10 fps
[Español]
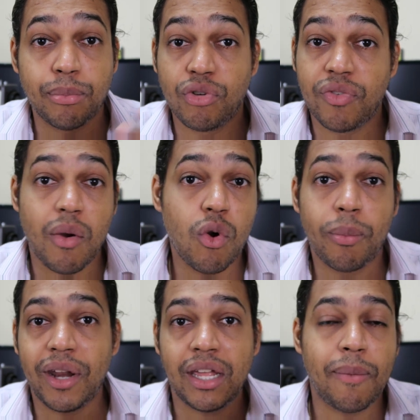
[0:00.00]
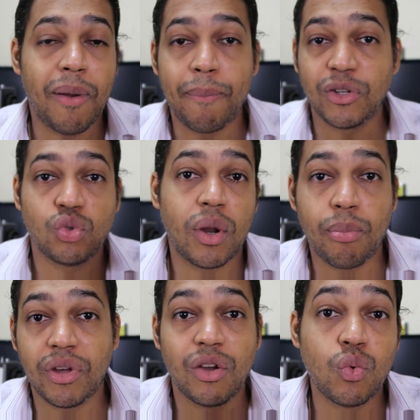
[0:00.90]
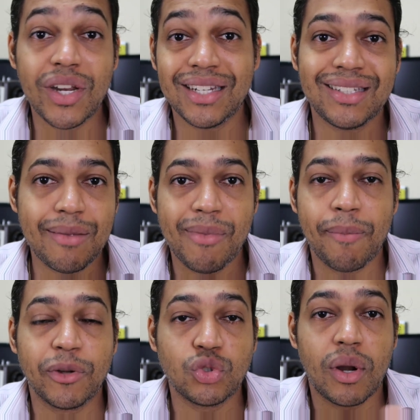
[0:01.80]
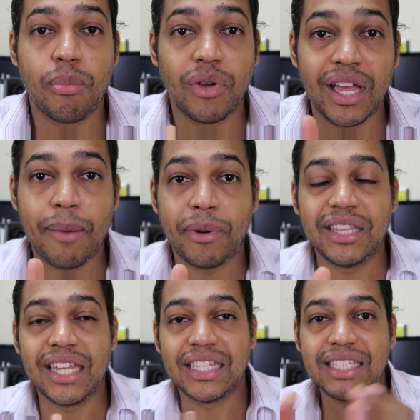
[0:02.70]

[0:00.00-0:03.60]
por favor, para que más personas puedan unirse y más personas puedan aprender.